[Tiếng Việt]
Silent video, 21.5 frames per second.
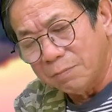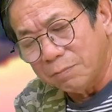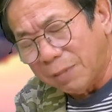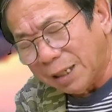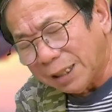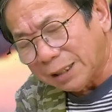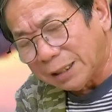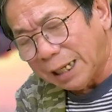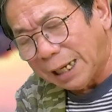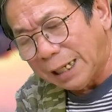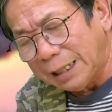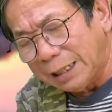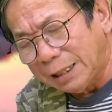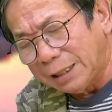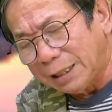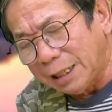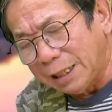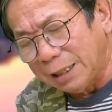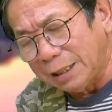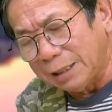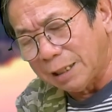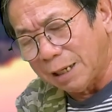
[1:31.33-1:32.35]
bắt tay
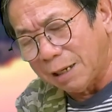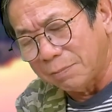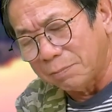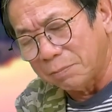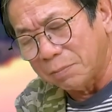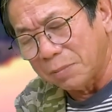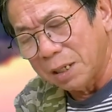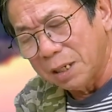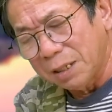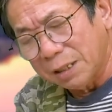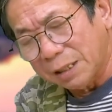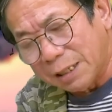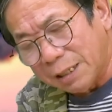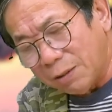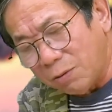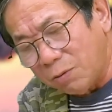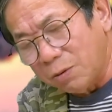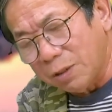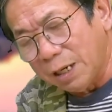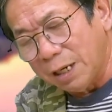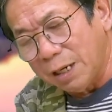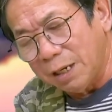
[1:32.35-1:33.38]
thì thầm,
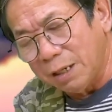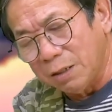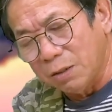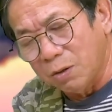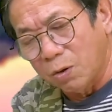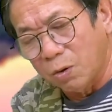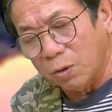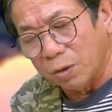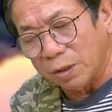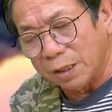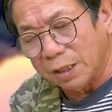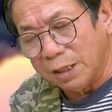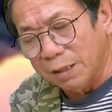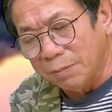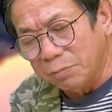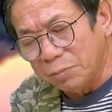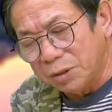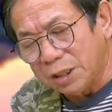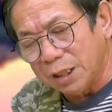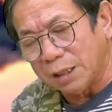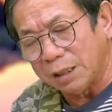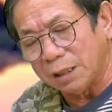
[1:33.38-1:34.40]
kéo ghế ngồi
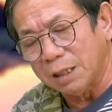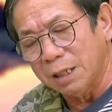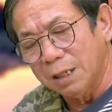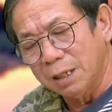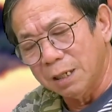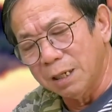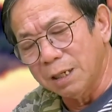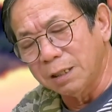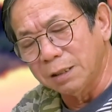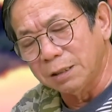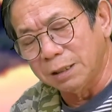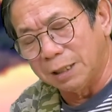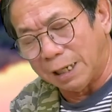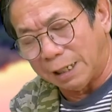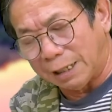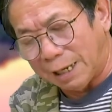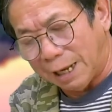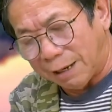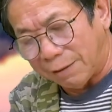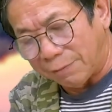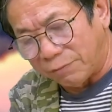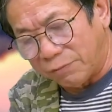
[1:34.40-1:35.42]
nghiêm chỉnh hơn cả
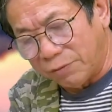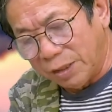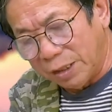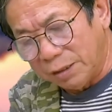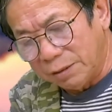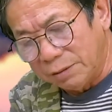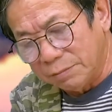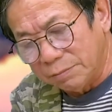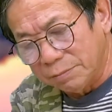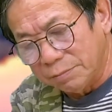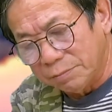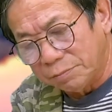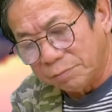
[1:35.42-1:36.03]
đảng viên.